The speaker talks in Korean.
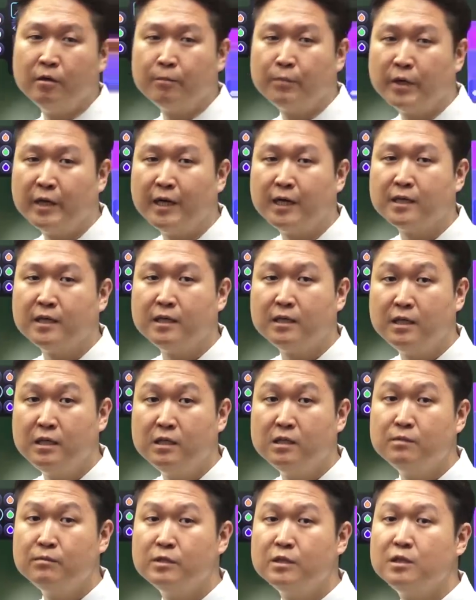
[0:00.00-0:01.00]
변압기
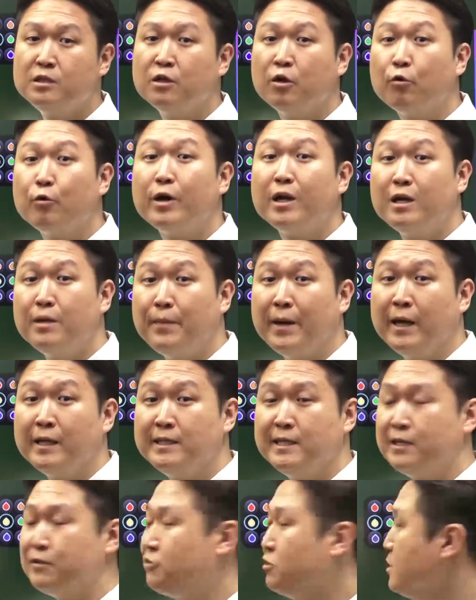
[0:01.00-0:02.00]
기름을, 열화를
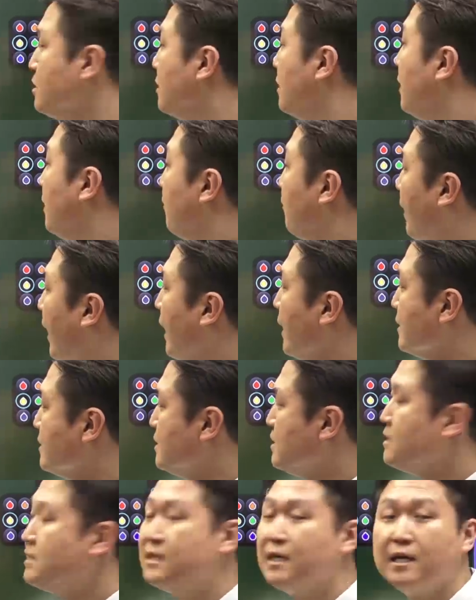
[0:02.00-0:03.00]
방지할 수 있는
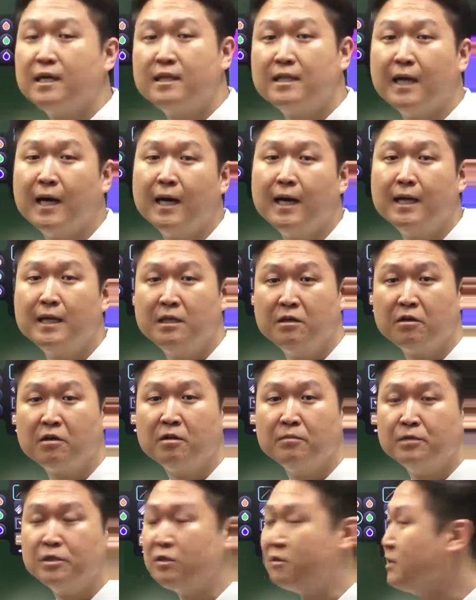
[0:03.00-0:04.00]
방지책이다. 이렇게
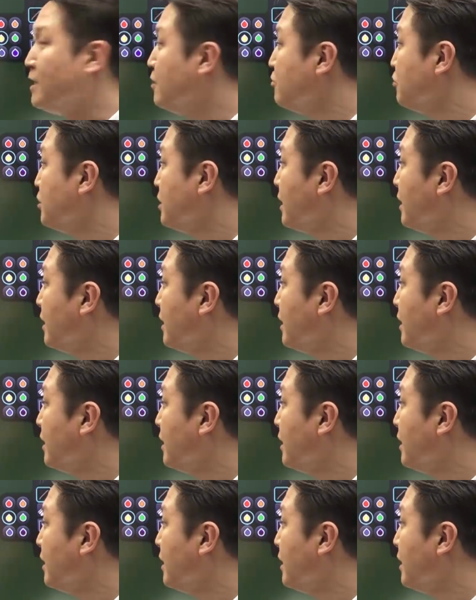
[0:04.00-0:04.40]
여러분들 정리할 수